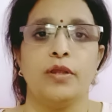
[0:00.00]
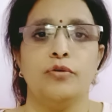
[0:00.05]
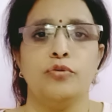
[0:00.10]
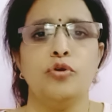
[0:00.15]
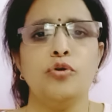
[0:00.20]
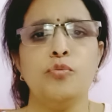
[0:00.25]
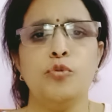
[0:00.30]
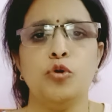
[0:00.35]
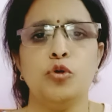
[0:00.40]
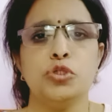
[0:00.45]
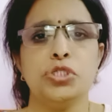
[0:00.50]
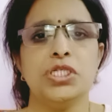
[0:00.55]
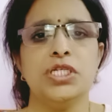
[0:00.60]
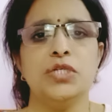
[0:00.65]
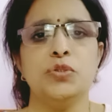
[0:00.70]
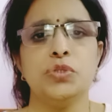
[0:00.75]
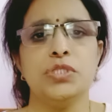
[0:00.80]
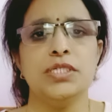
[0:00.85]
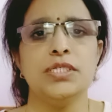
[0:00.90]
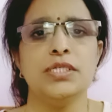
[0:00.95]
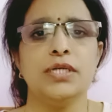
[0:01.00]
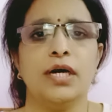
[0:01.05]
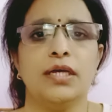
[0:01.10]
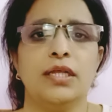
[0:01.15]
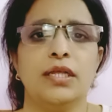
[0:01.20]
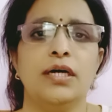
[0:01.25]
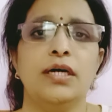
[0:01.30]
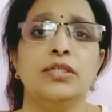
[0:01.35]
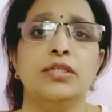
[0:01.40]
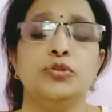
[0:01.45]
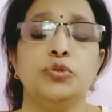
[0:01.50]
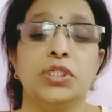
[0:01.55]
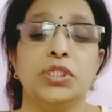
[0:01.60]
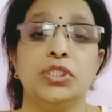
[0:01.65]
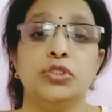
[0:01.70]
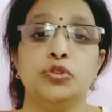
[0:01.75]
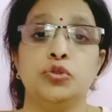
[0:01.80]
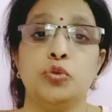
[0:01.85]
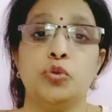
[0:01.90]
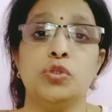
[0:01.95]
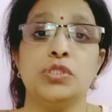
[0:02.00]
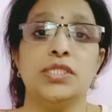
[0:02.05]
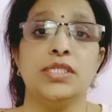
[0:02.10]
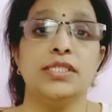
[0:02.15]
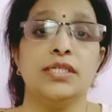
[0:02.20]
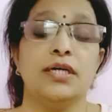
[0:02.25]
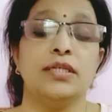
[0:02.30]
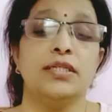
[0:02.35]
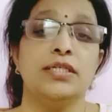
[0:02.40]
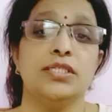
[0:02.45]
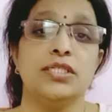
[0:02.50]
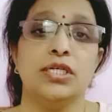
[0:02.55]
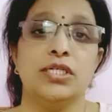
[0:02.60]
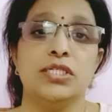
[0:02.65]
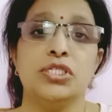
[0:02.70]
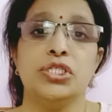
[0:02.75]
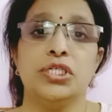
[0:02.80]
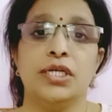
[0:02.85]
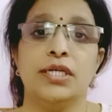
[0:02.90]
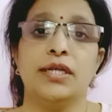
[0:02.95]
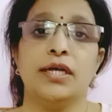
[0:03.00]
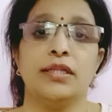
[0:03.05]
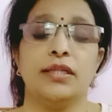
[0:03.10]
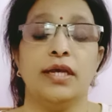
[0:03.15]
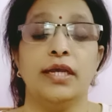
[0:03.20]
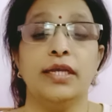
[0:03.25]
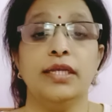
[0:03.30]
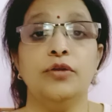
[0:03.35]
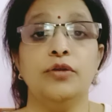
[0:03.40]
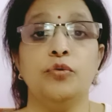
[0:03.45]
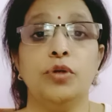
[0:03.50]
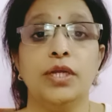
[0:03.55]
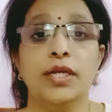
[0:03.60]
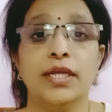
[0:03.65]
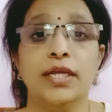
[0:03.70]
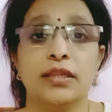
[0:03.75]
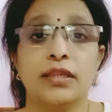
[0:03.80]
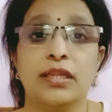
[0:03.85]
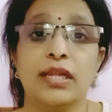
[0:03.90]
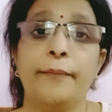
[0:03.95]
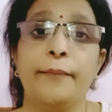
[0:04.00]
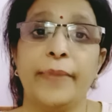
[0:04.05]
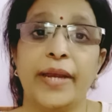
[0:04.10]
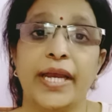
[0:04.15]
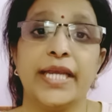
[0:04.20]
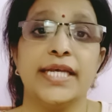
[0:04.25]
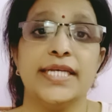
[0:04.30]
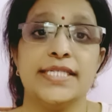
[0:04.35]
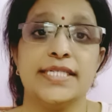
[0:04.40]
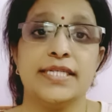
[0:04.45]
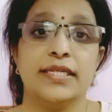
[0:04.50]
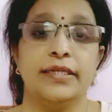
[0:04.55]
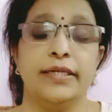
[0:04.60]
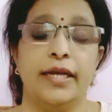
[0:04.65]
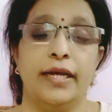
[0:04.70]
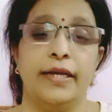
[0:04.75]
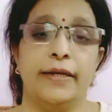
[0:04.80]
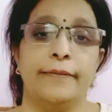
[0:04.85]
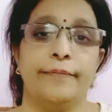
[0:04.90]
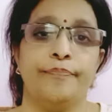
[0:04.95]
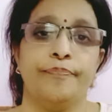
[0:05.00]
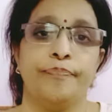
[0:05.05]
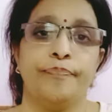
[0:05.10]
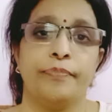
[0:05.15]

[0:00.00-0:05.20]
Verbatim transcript: तो मोस्टली उससे ज़्यादा जो है शो से ज़्यादा सर्च किया जाता है कि उन्होंने कितना पैकेज लिया है